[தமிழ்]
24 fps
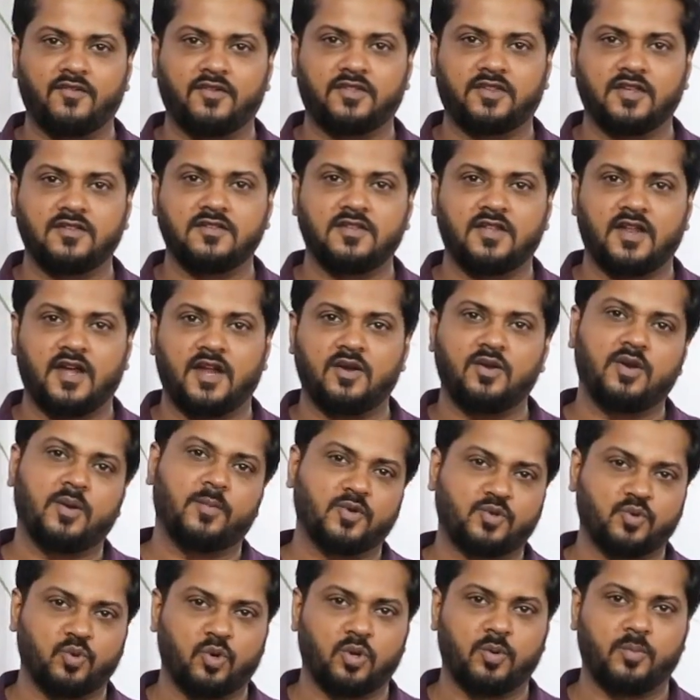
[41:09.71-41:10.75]
அறுபத்தஞ்சு நாளும்
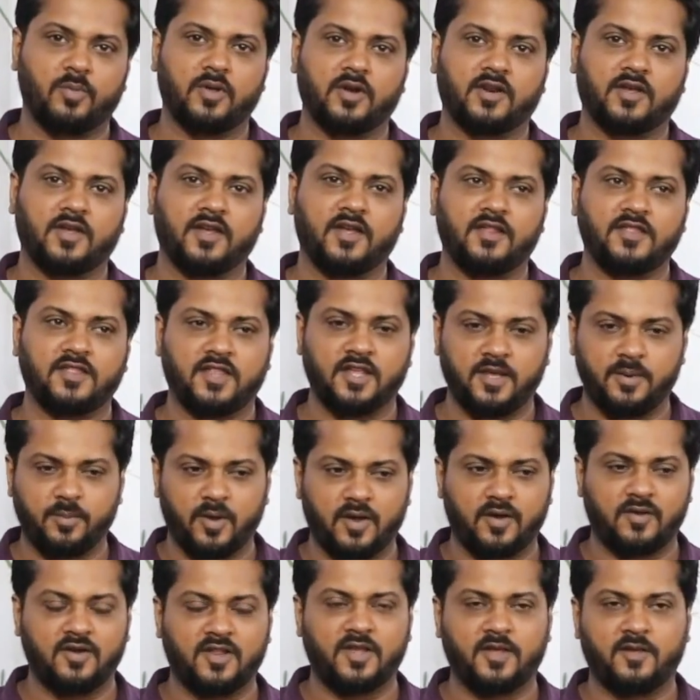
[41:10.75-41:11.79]
நம்ம ஷோரூம் இருக்குது
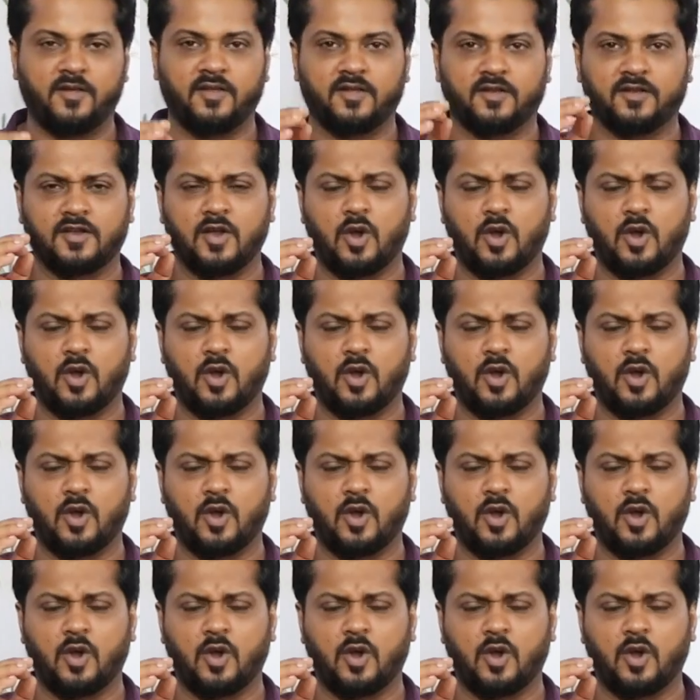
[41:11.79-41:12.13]
தீபாவளி